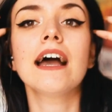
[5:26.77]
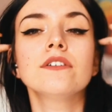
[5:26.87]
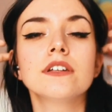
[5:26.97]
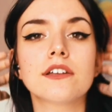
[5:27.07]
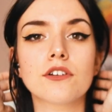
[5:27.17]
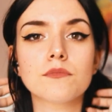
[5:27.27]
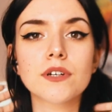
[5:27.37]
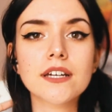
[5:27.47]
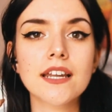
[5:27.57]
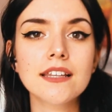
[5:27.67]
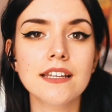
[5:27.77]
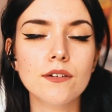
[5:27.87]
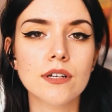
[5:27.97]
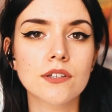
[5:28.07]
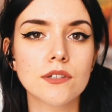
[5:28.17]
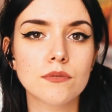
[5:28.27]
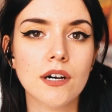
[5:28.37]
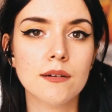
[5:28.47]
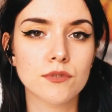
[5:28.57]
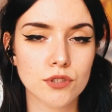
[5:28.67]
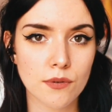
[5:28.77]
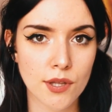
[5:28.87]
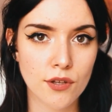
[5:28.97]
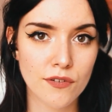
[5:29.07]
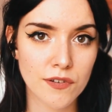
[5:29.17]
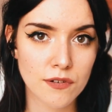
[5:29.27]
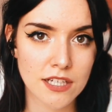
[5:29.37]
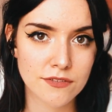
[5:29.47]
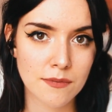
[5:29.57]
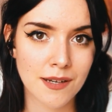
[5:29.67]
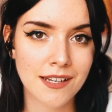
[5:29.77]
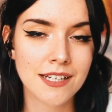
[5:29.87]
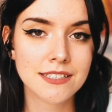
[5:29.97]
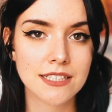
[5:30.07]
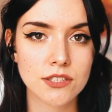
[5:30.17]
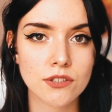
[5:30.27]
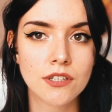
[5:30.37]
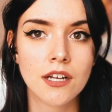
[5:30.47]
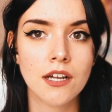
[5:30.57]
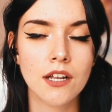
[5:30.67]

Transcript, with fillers: Hay un error muy grande cuando dibujamos sobre todo figuras femeninas que son